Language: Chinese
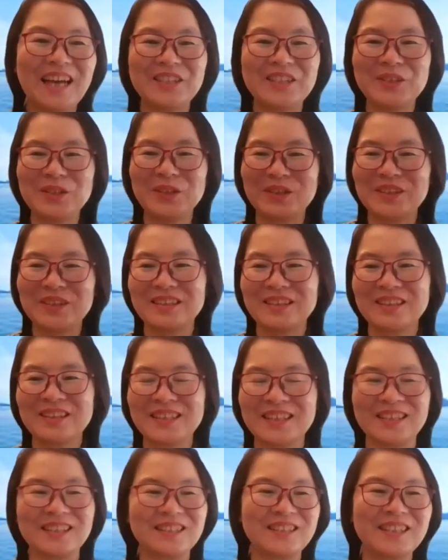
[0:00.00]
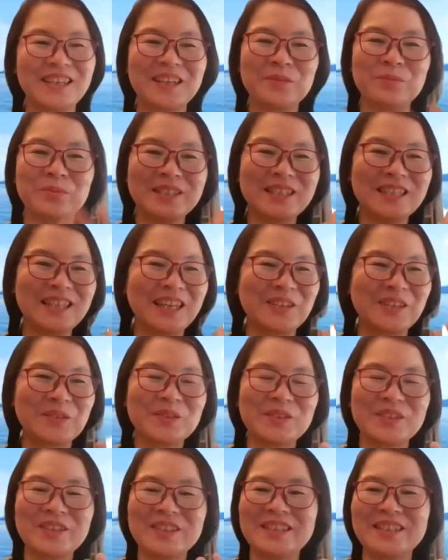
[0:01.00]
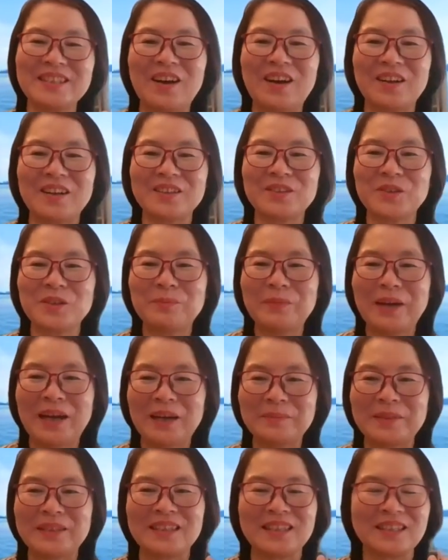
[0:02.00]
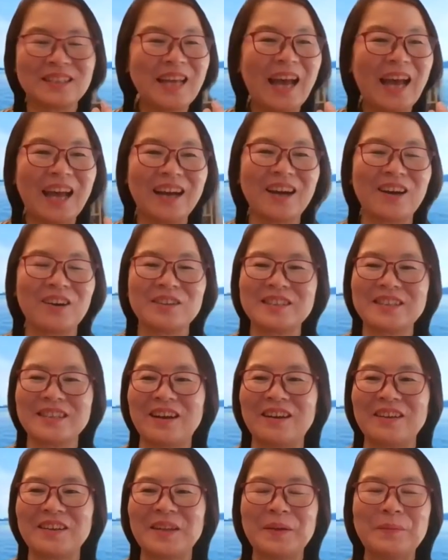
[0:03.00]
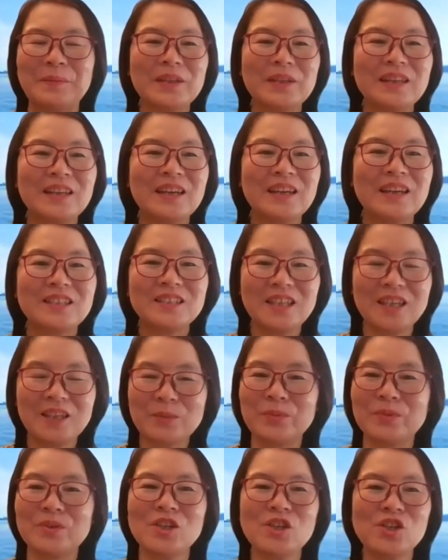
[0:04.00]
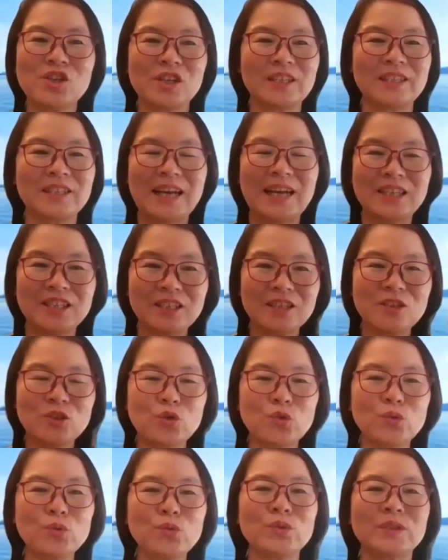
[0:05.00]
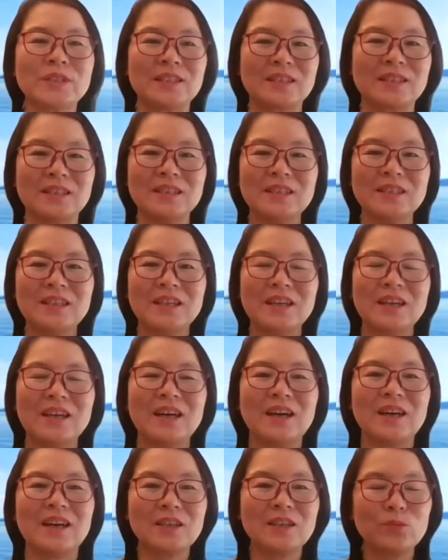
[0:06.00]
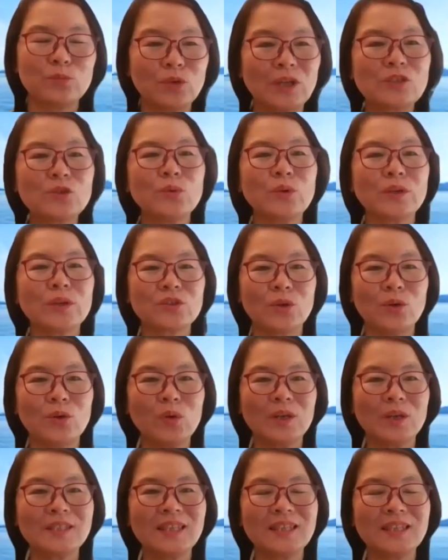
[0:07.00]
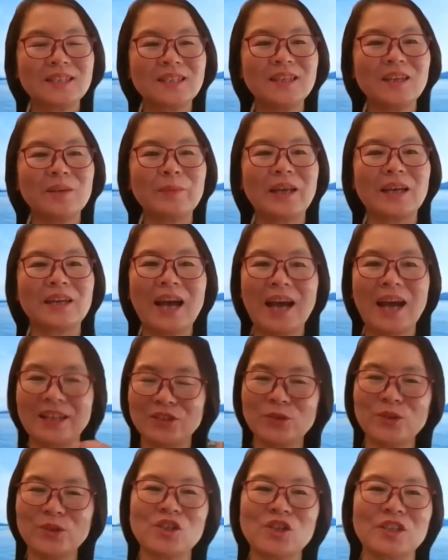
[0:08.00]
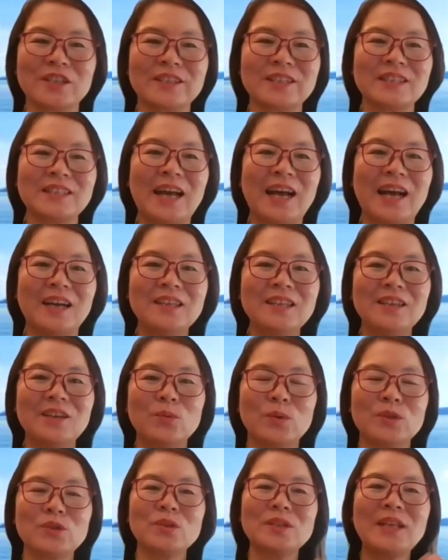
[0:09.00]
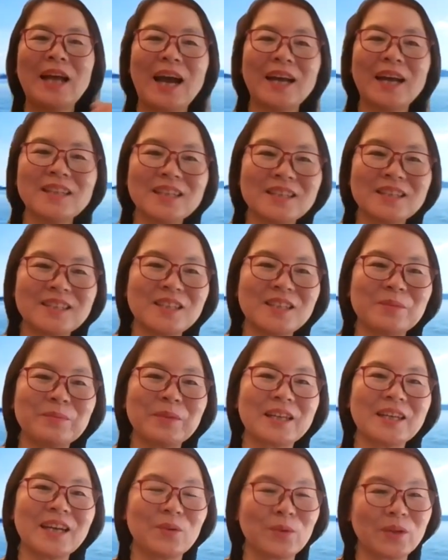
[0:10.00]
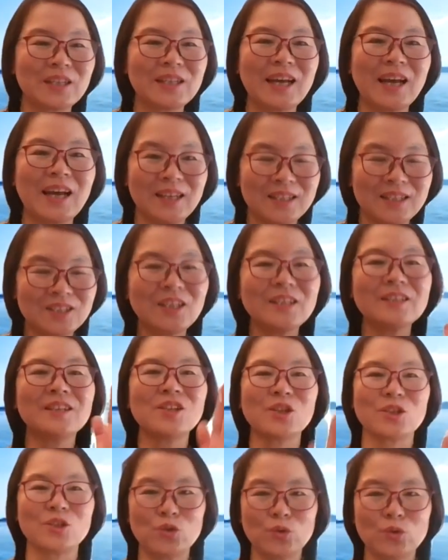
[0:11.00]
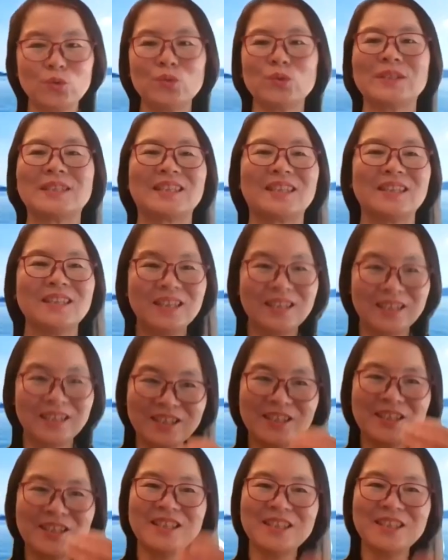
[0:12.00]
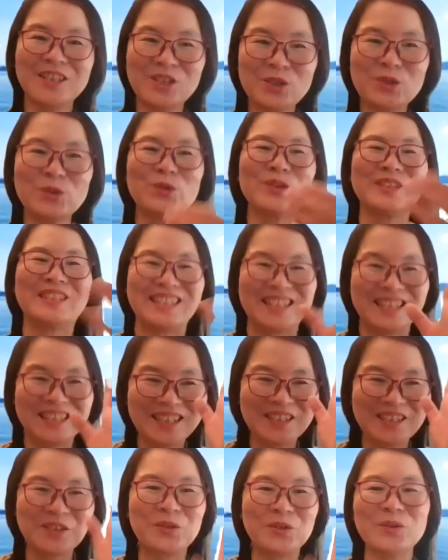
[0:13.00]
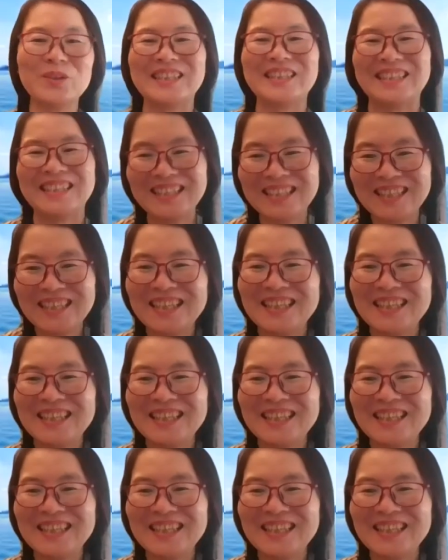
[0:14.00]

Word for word: 他就这个不屑一顾就笑，他说妈妈你太好笑了，这个不是十字架，是一个柱子。啊，他我说我从我这个侧面看就是十字架，我从他那个侧面看，我一看，还真的是柱子，一个一个柱子，一根棍子，